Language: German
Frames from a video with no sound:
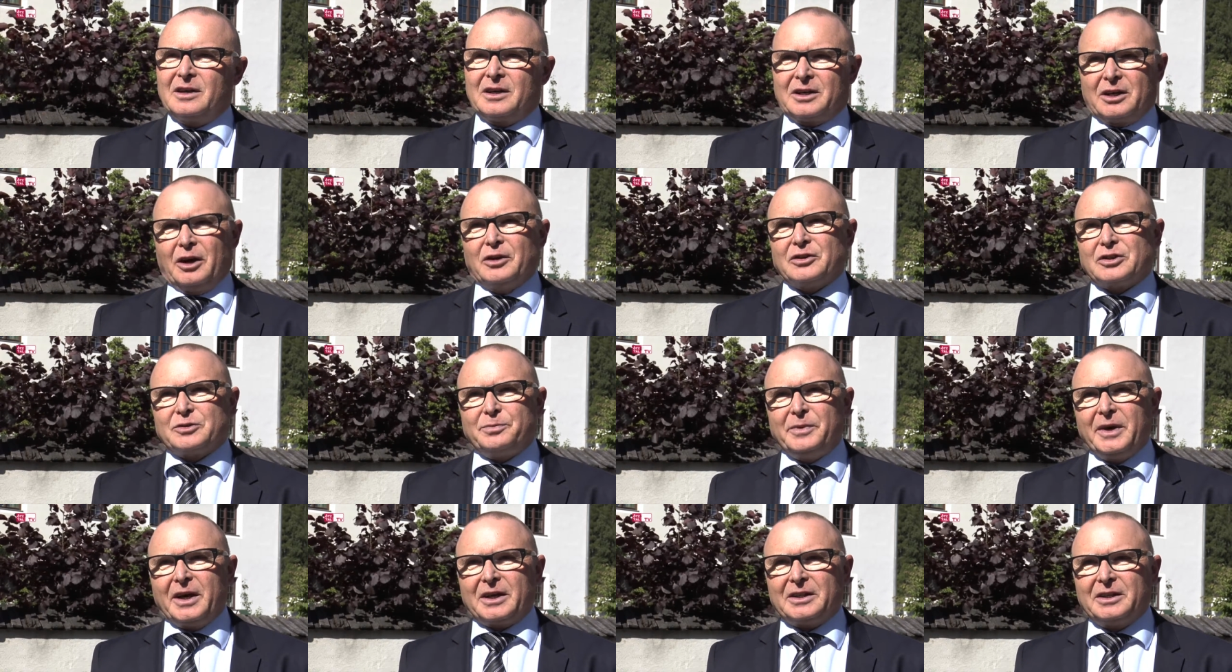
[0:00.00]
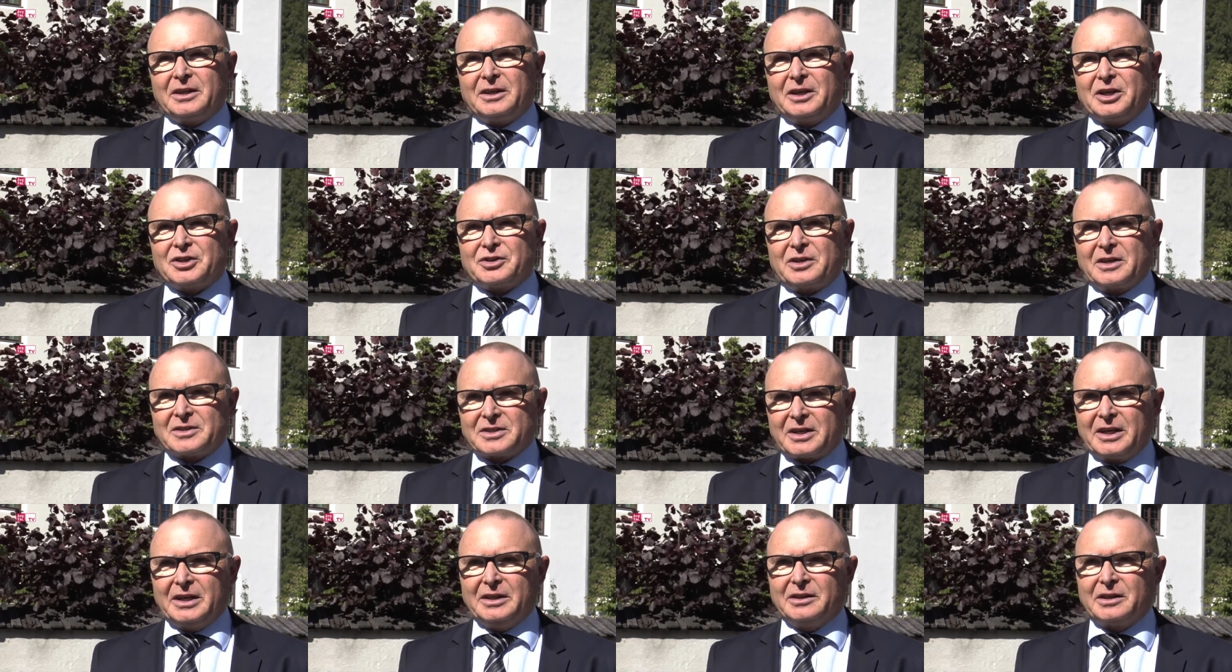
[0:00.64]
ganz wichtig ist,
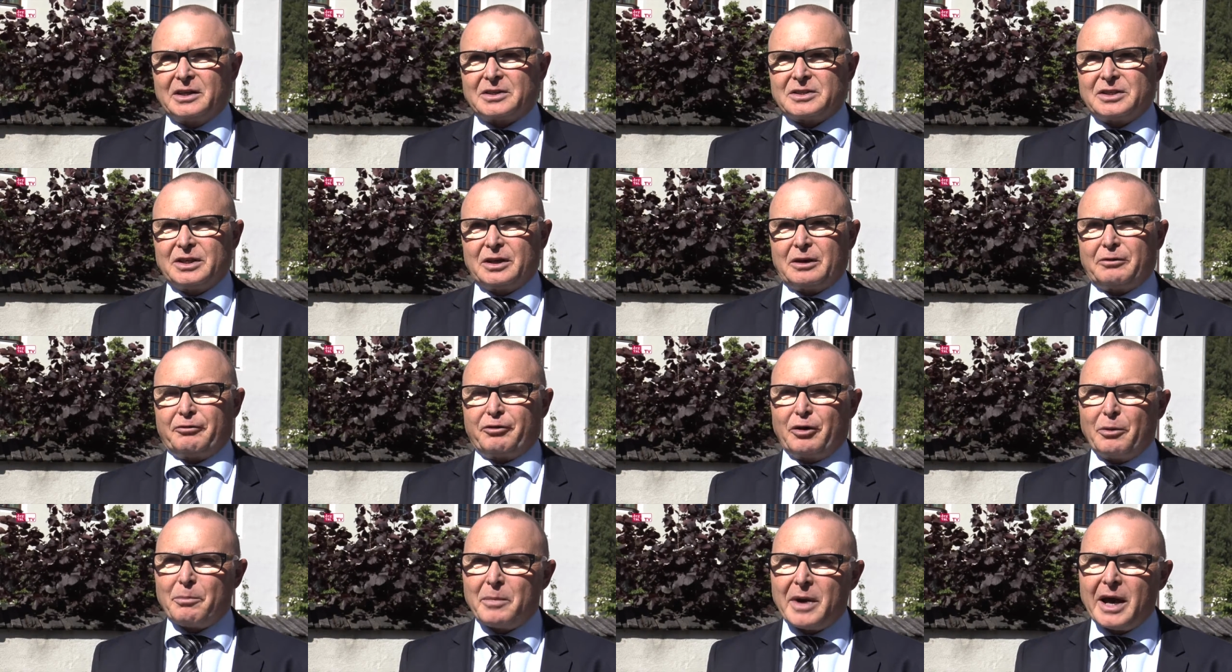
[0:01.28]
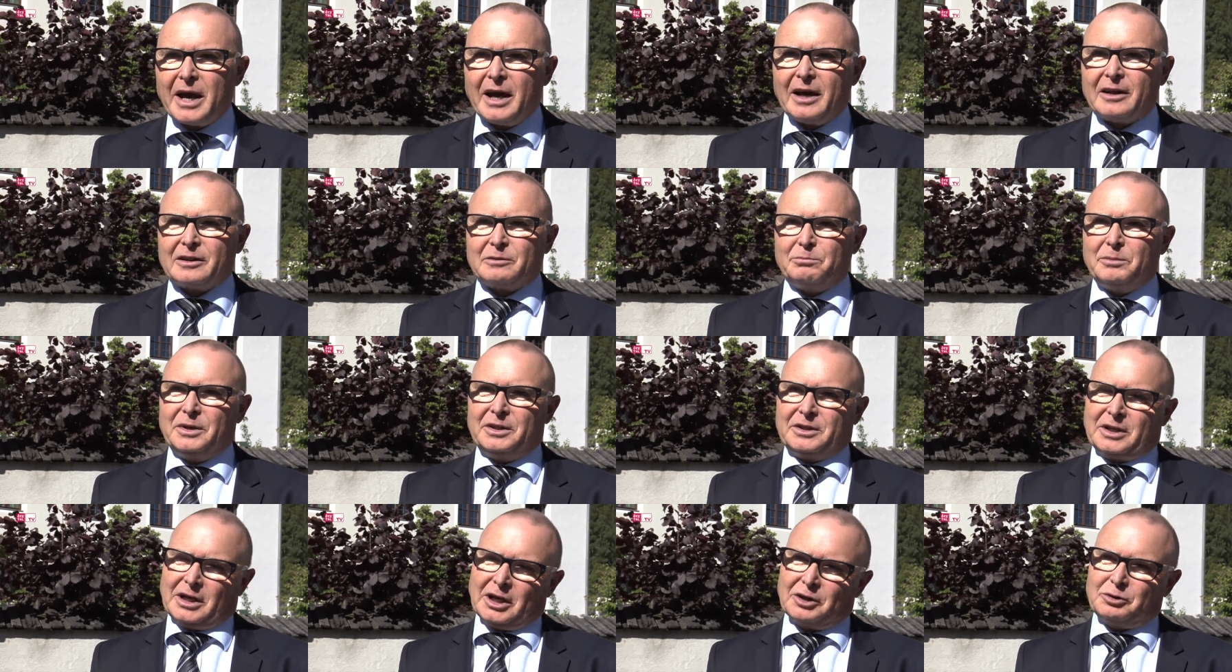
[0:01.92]
dass Kinder sich vermehrt
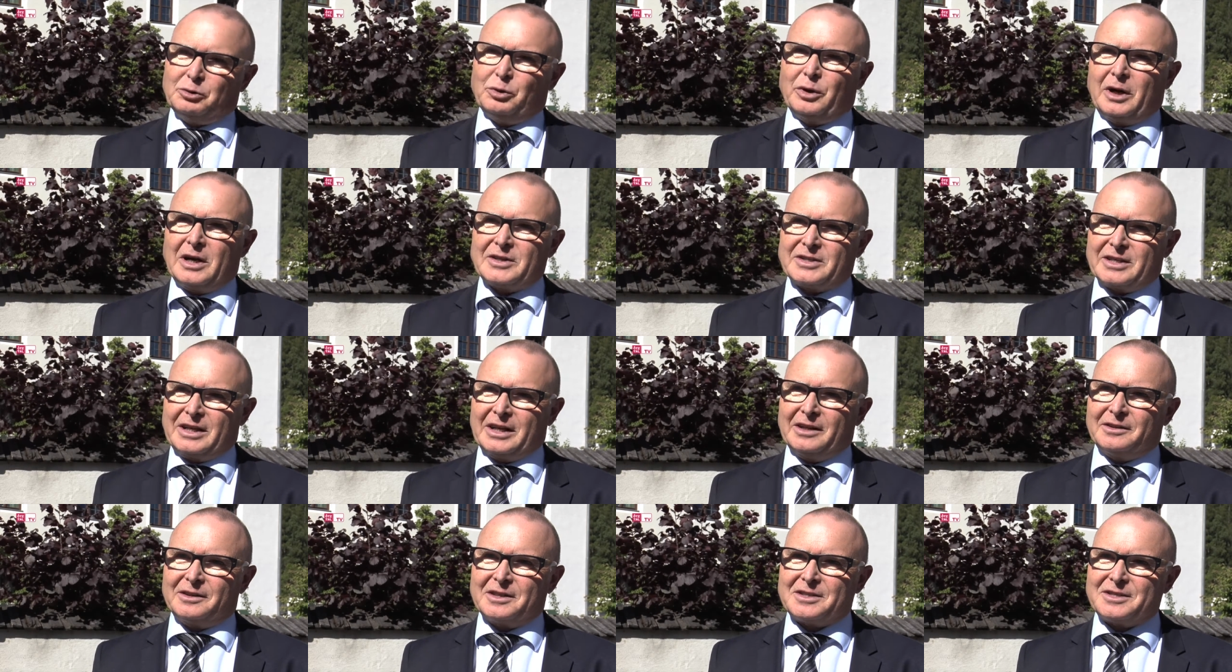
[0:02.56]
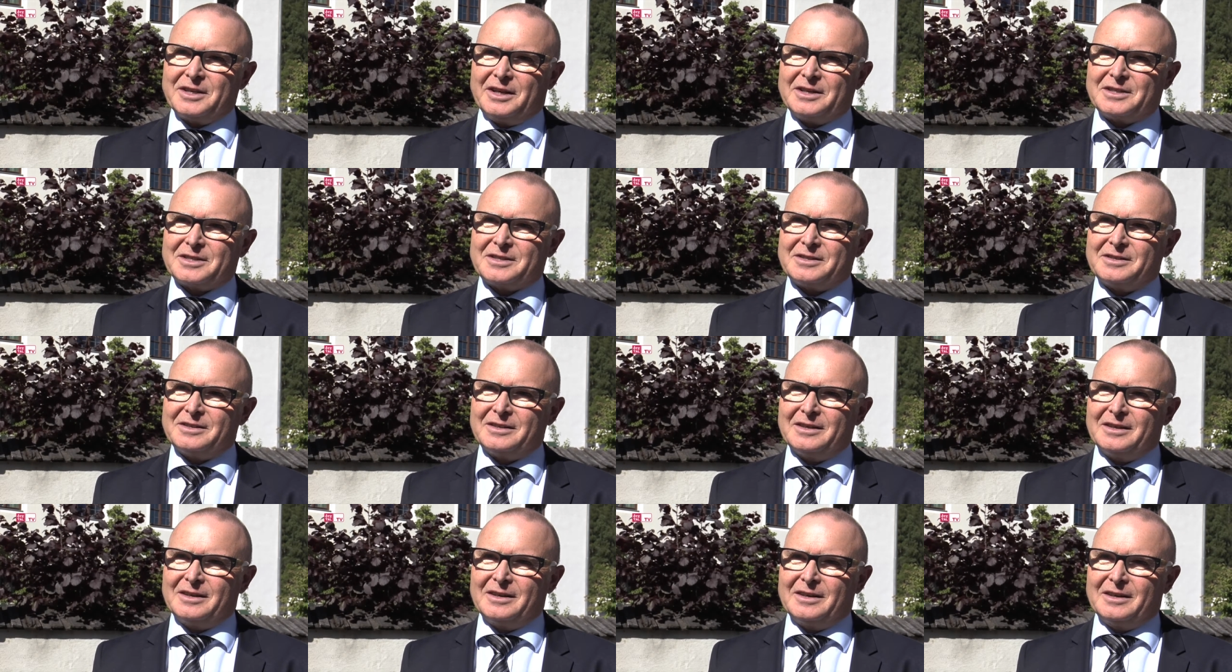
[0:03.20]
mit der Natur
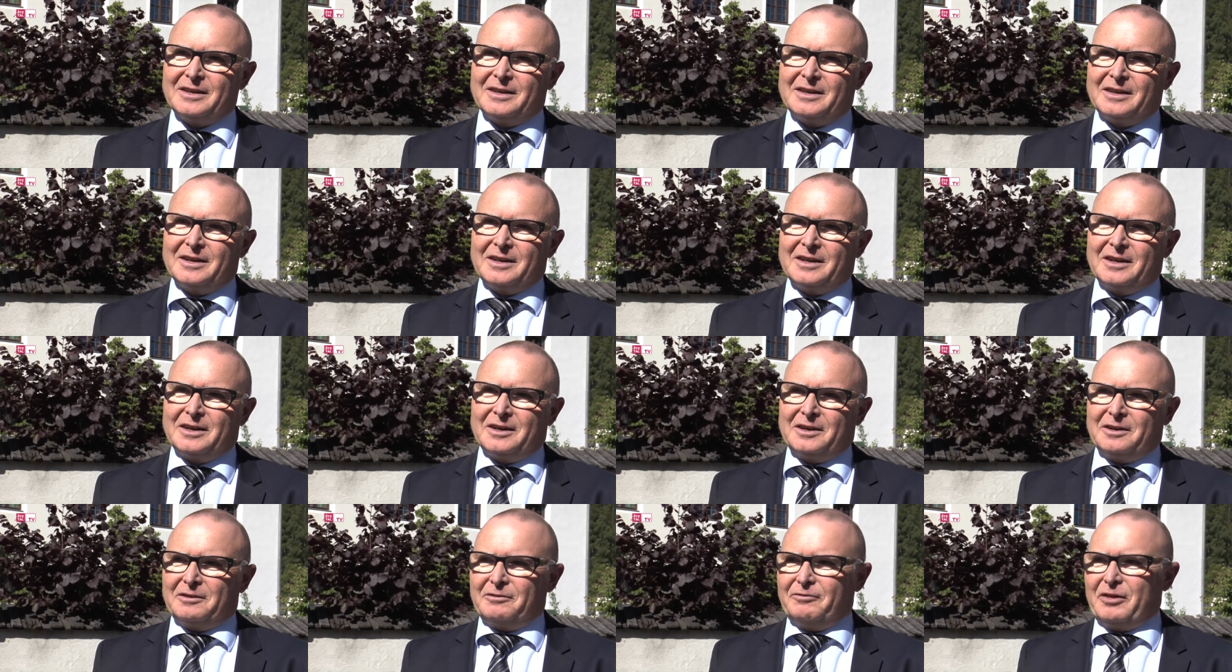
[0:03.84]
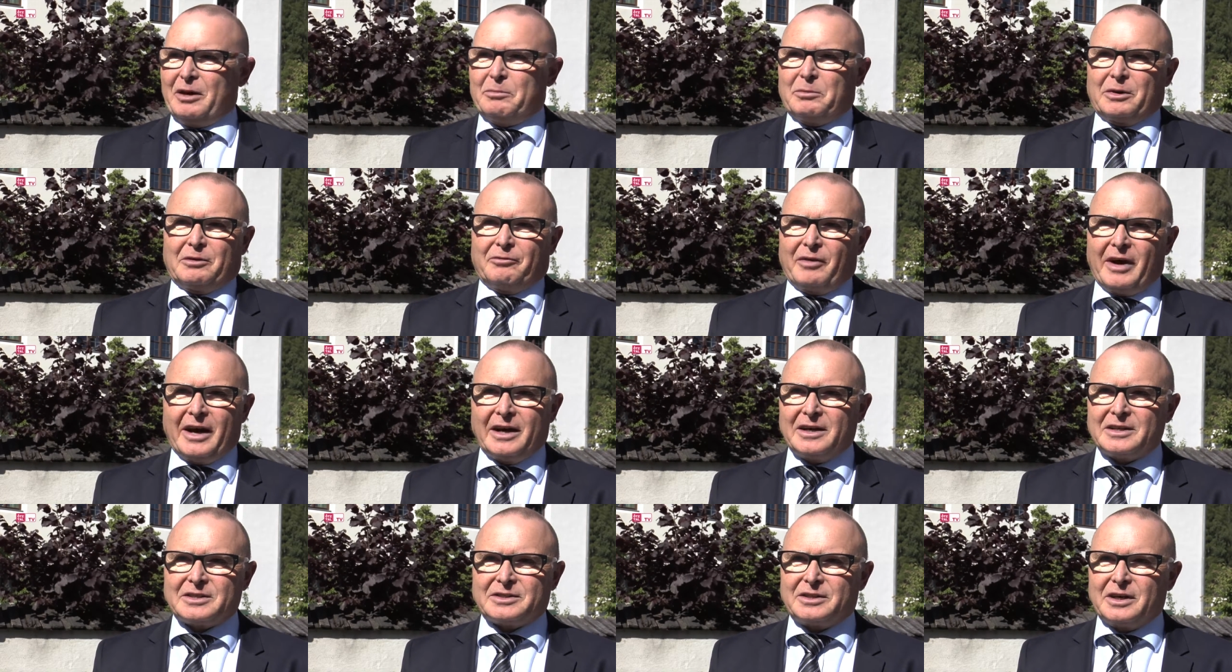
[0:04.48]
auseinandersetzen wenn man
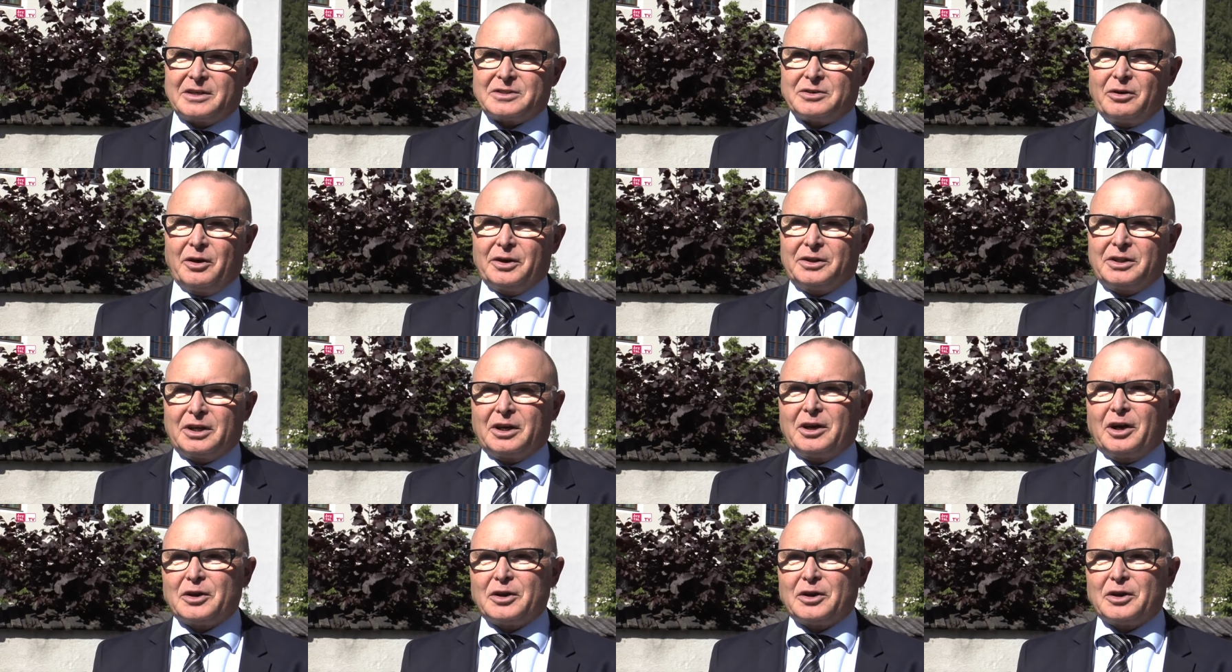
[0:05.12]
weiß, dass heute